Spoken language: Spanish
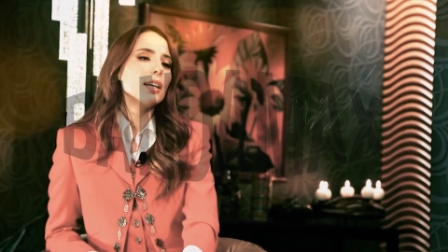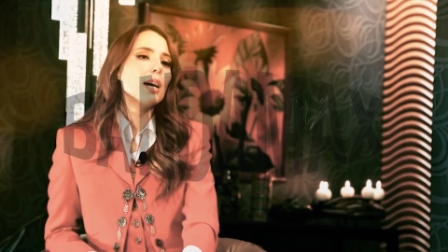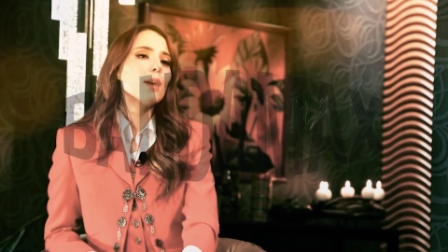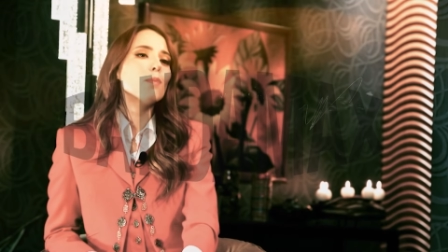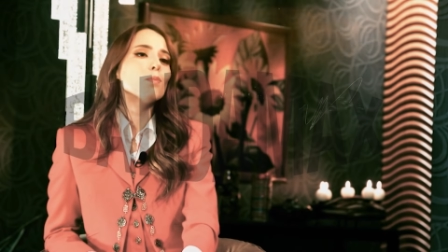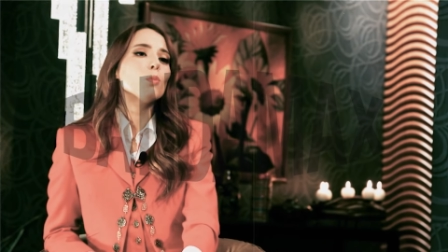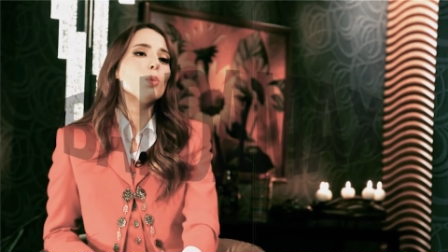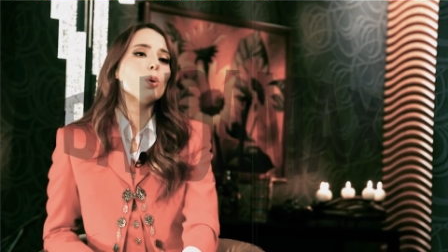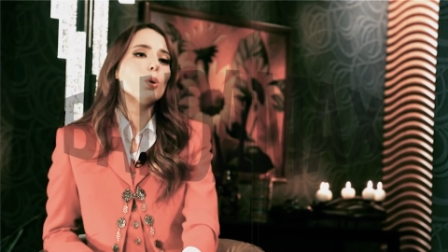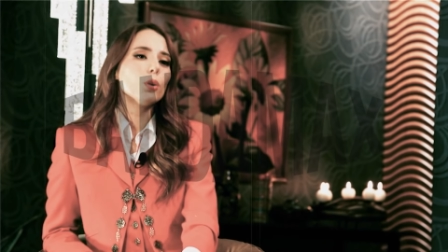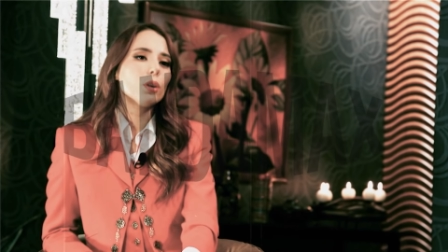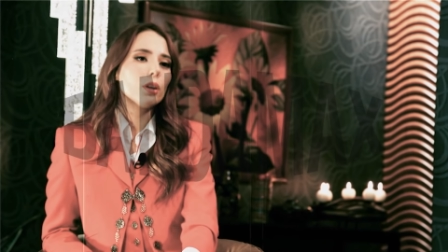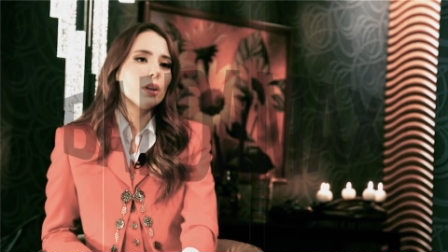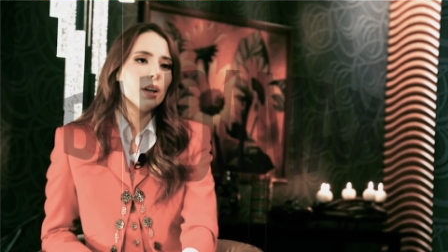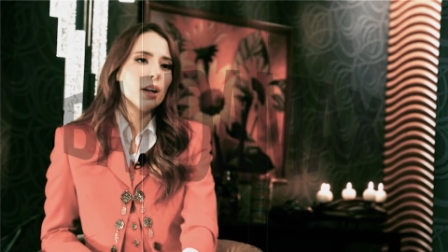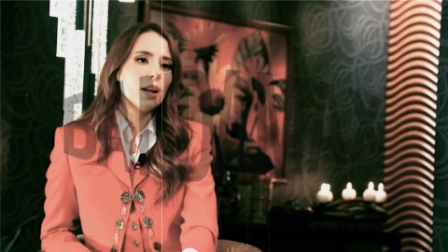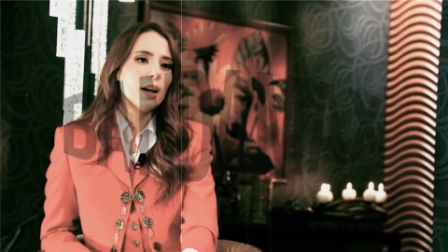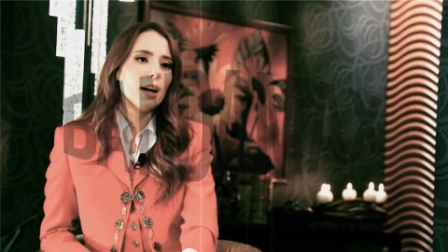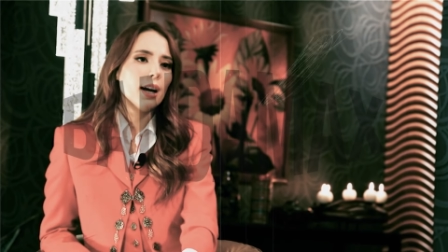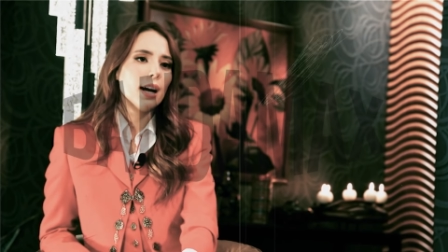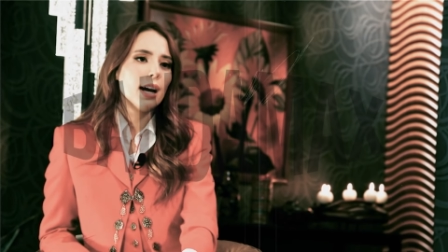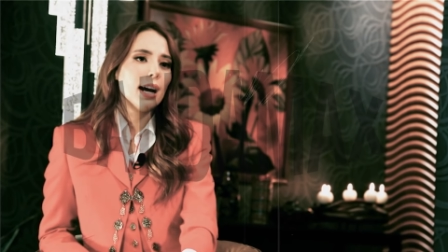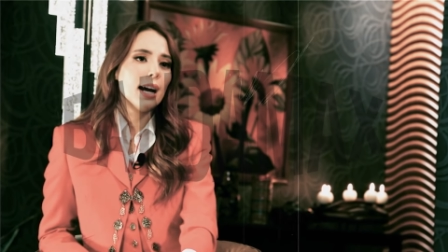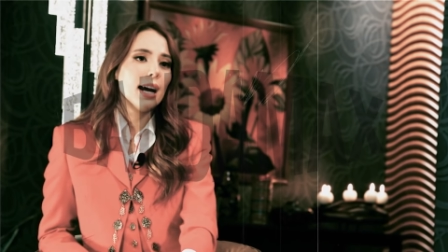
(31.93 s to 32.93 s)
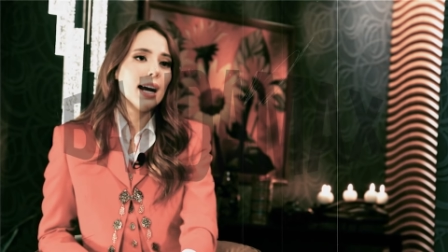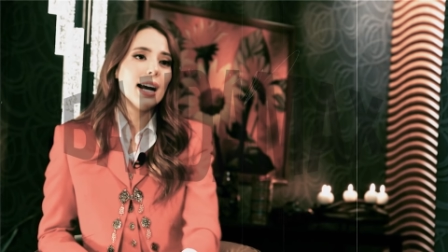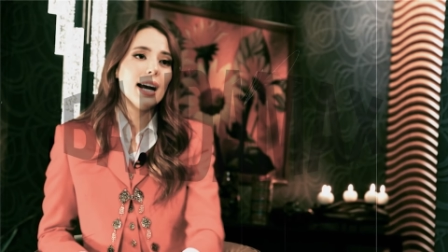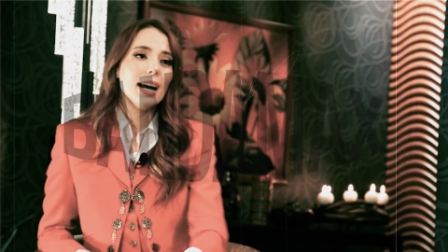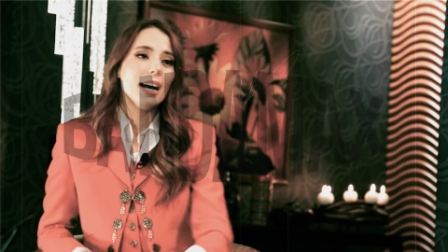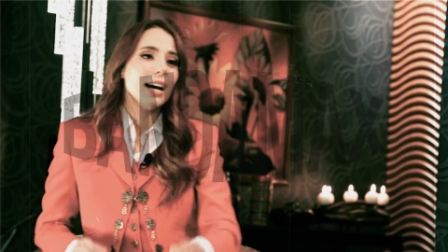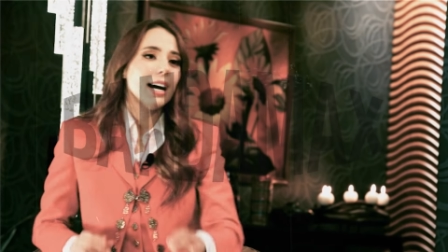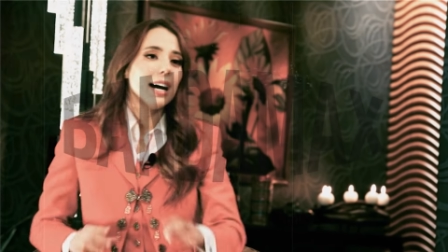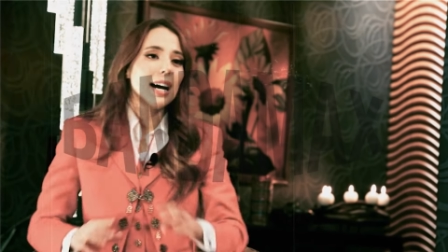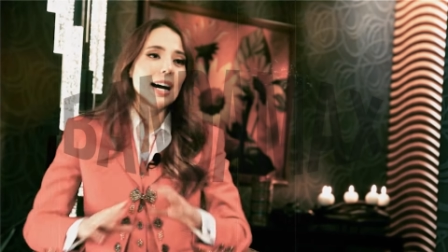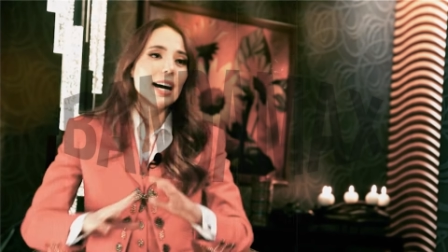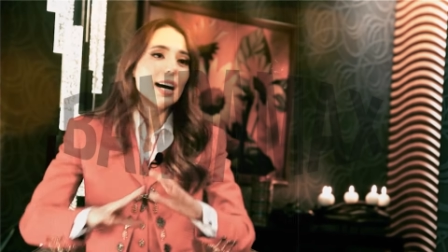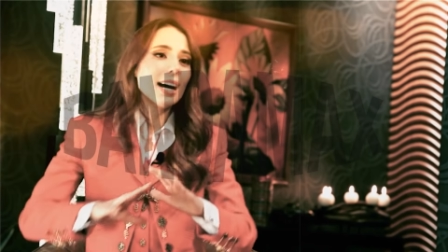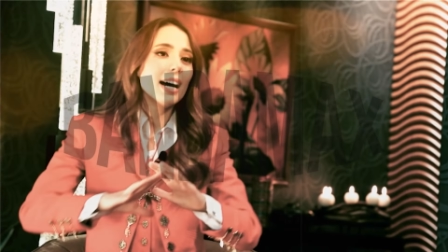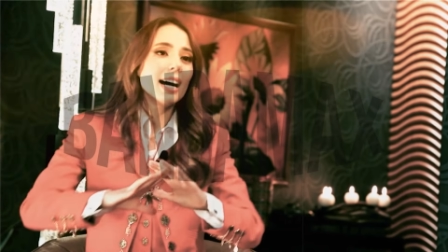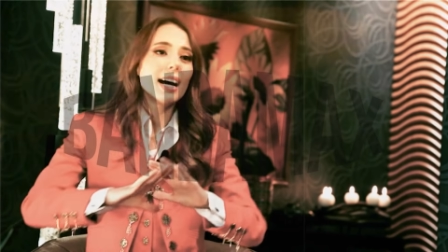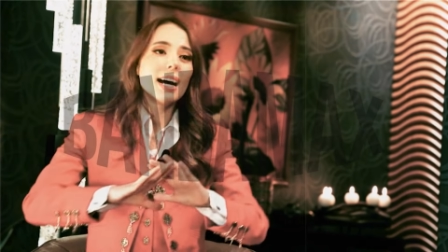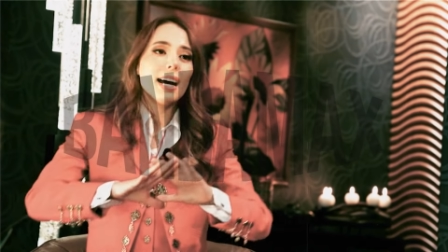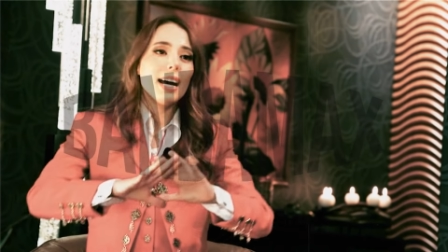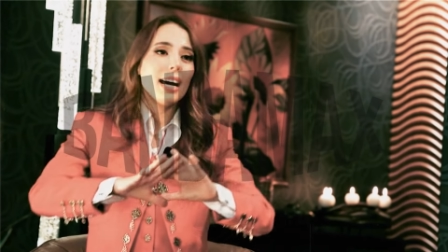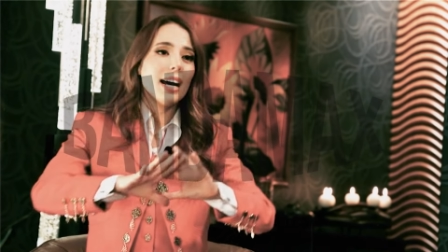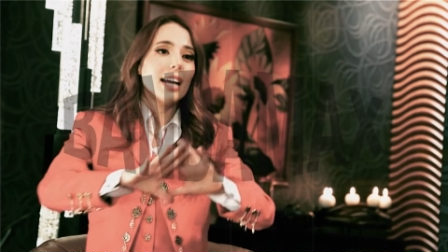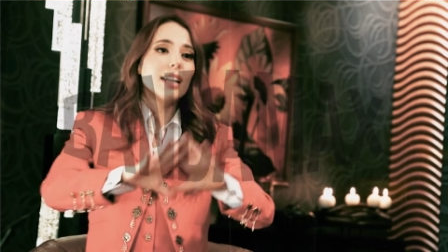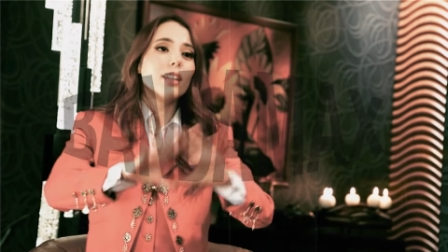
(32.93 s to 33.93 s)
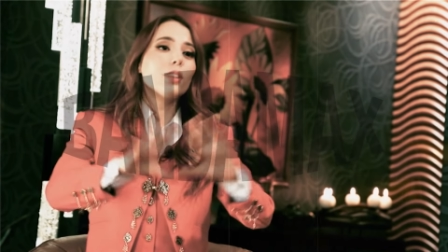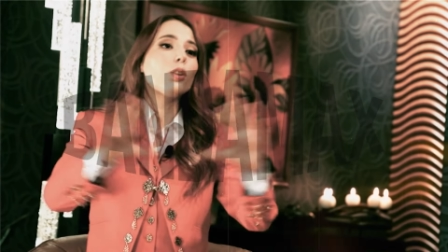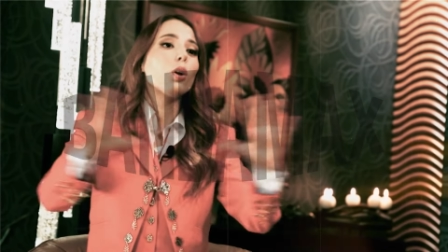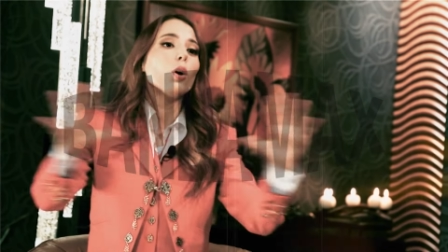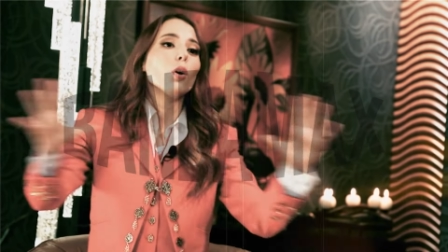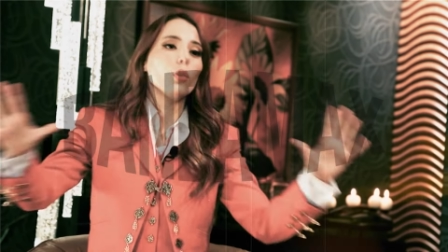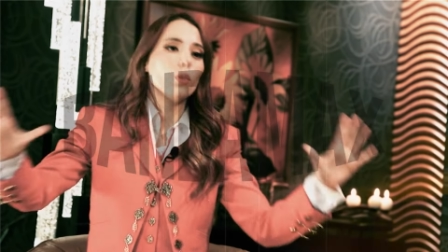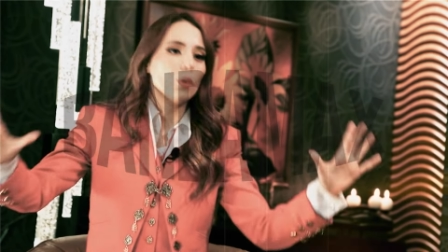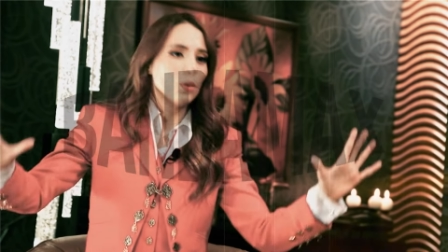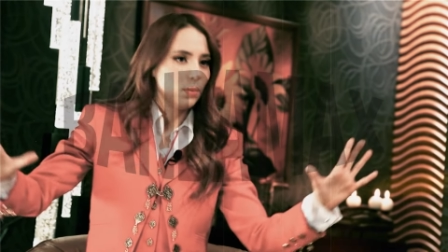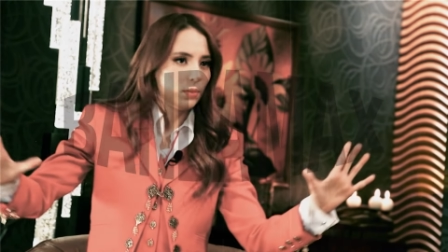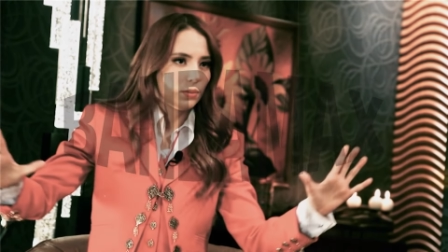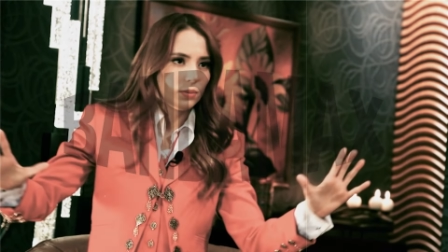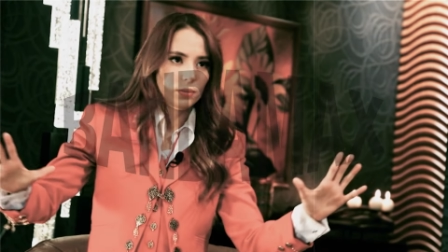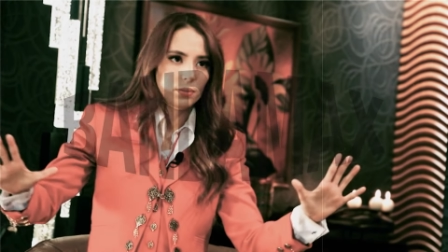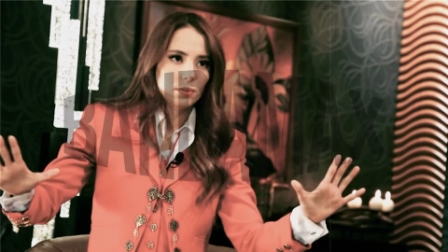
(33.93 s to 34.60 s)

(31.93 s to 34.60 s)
amor al todo.